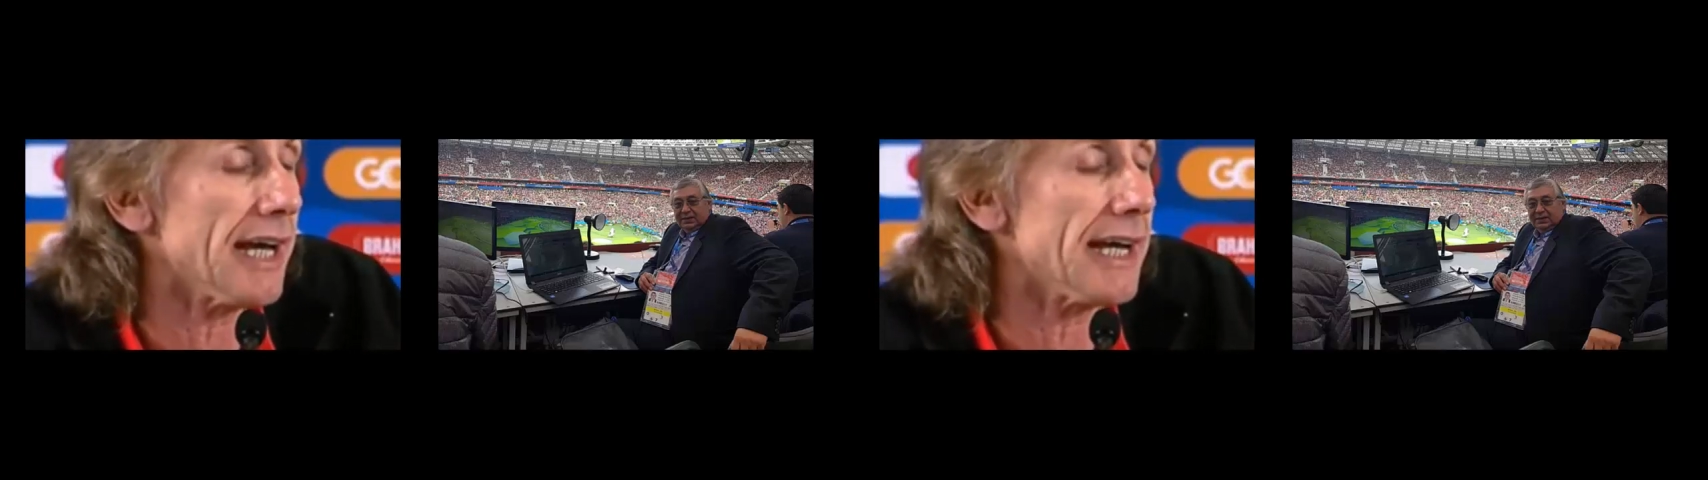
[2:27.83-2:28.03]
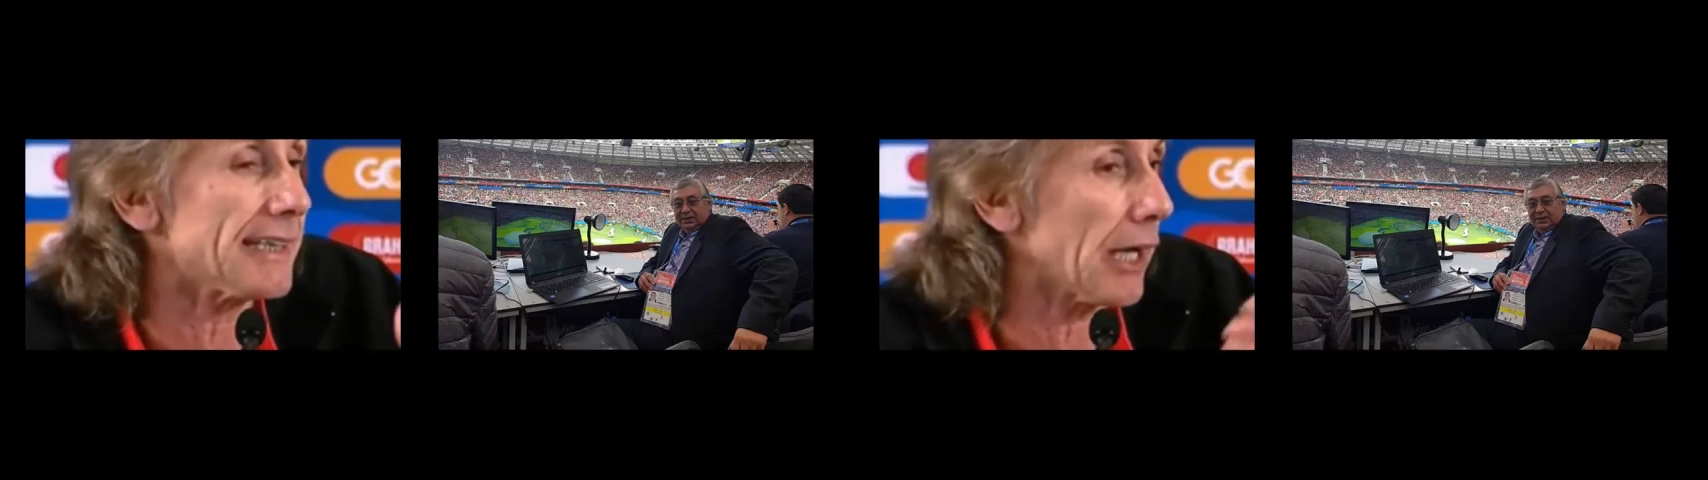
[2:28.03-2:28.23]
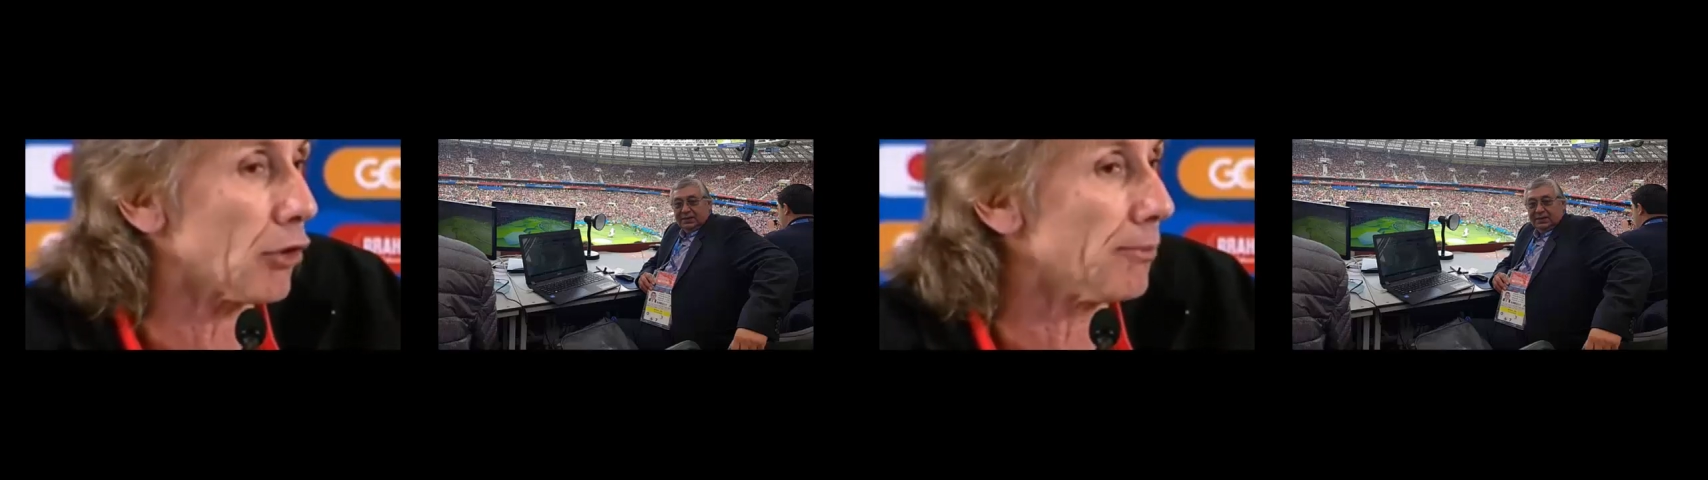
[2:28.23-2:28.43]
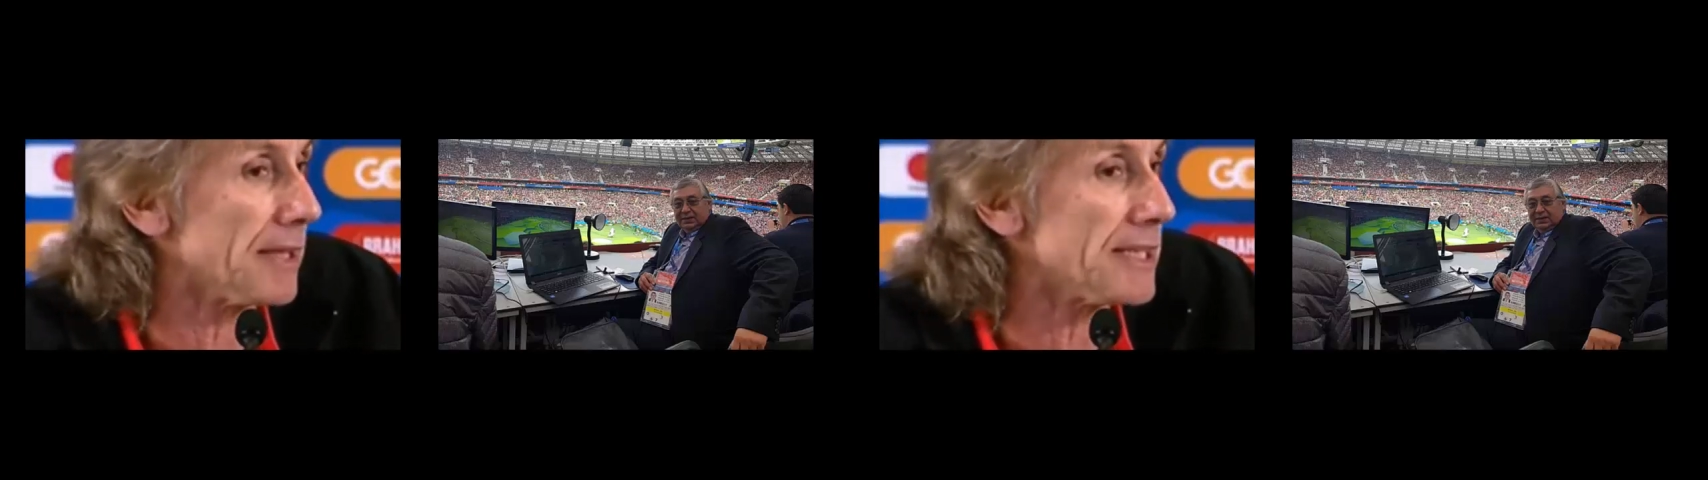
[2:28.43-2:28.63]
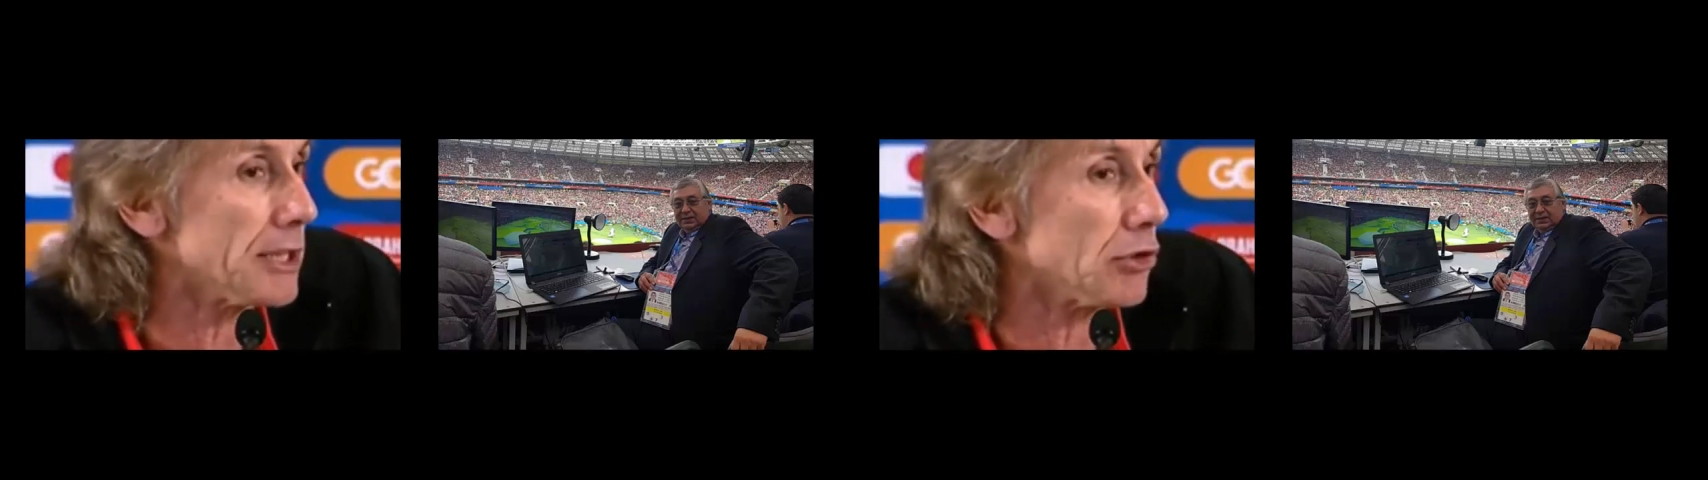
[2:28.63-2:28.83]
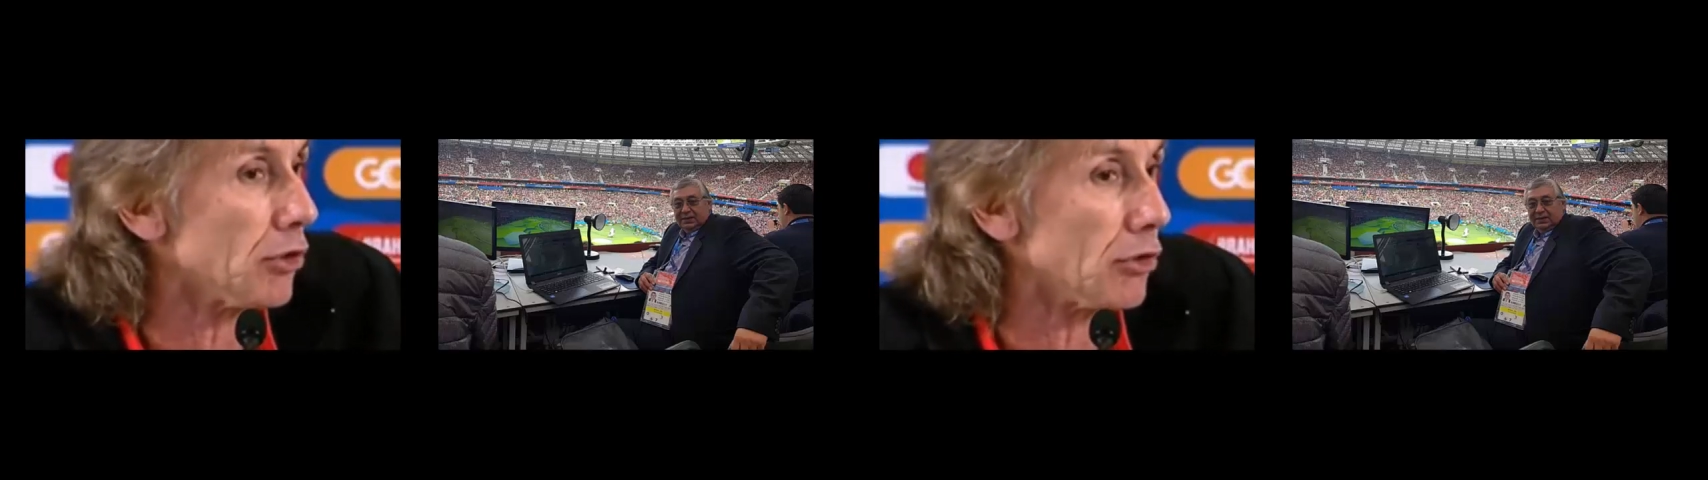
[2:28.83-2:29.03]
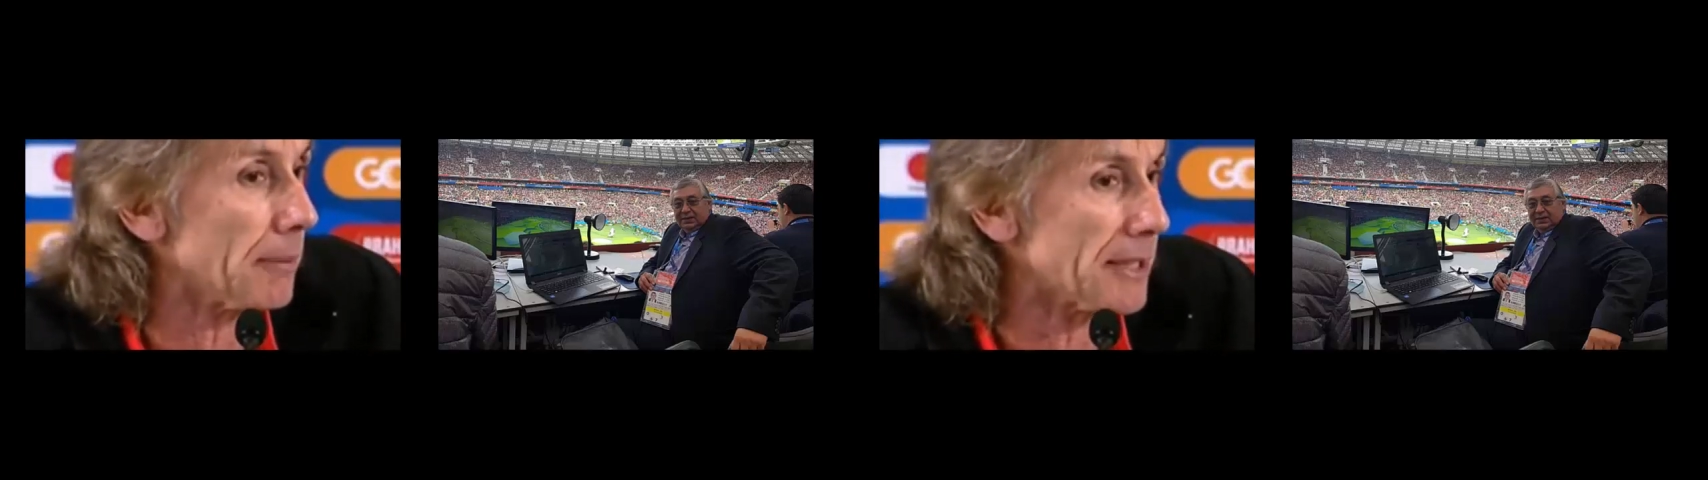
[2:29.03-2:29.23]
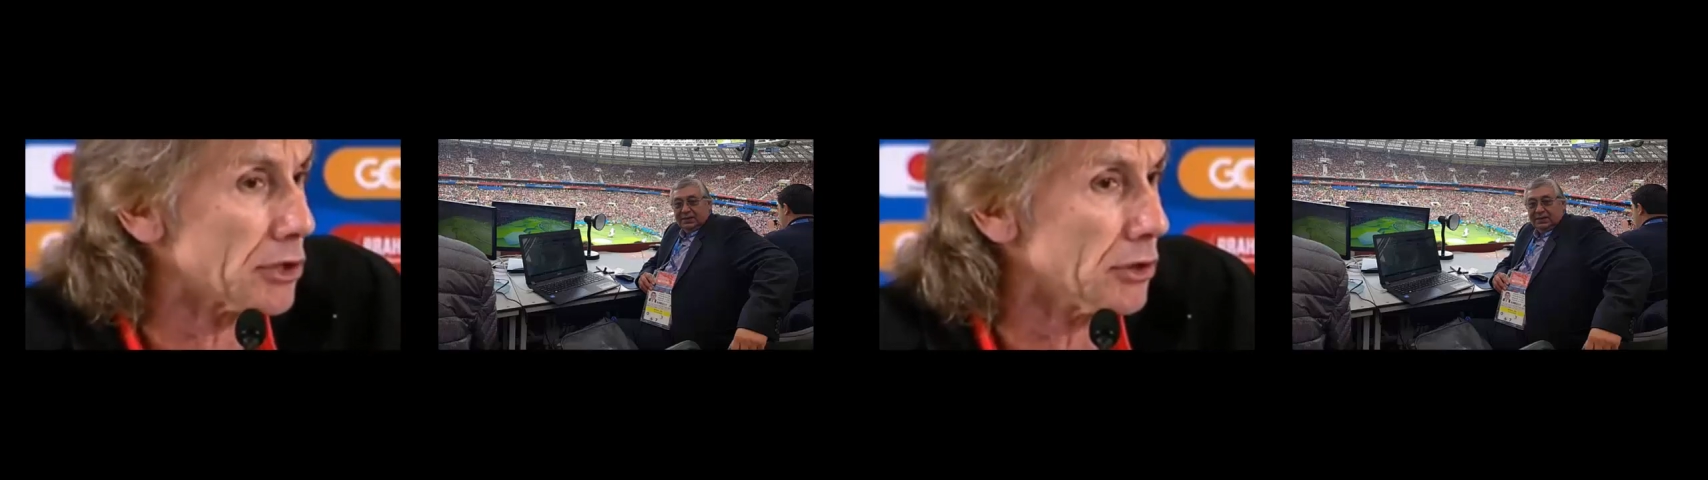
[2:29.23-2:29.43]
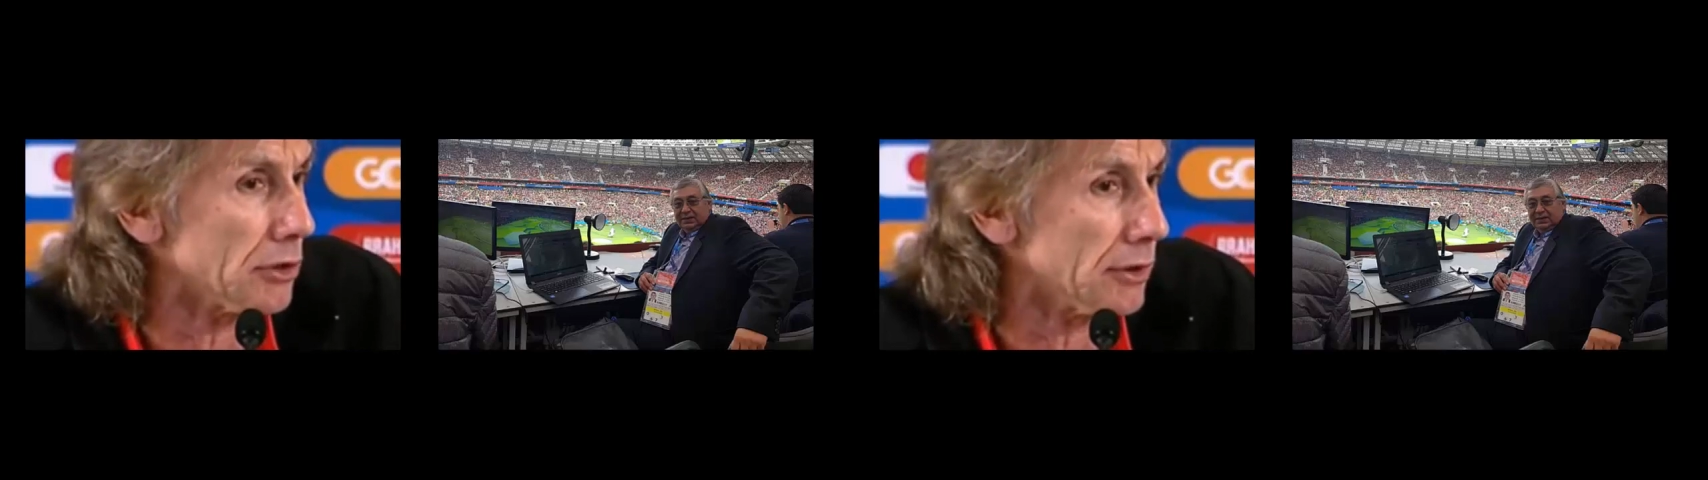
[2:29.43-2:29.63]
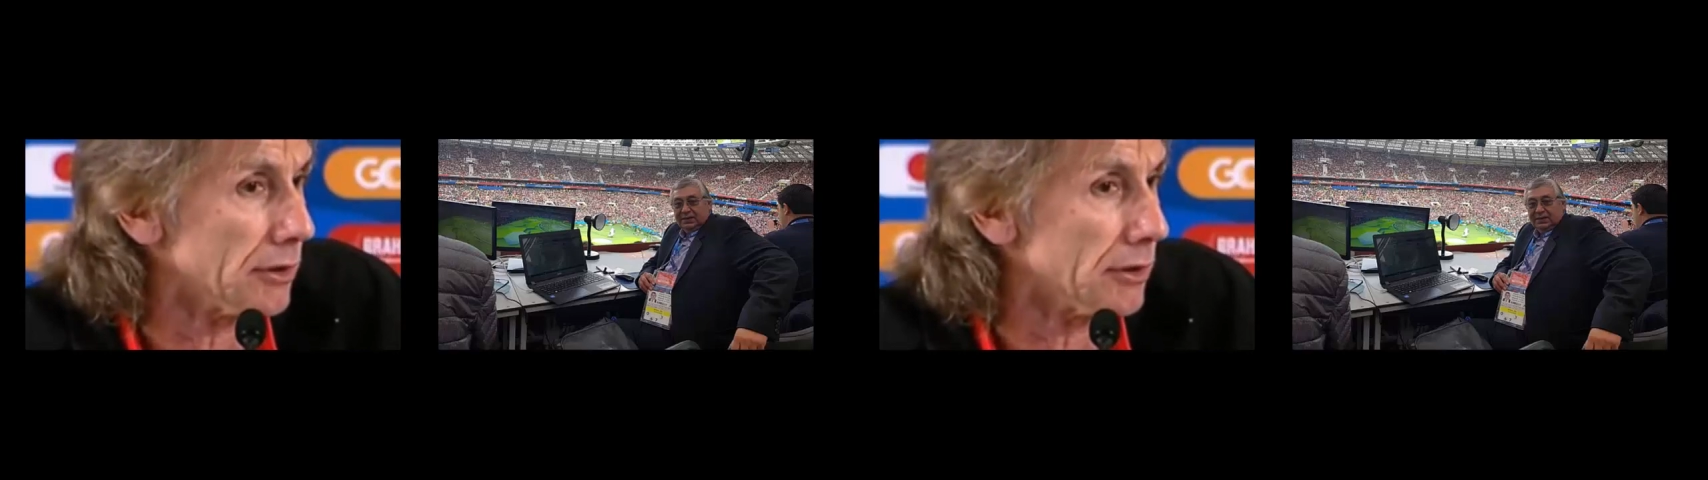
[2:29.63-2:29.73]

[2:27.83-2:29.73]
está convencido de lo que pasó.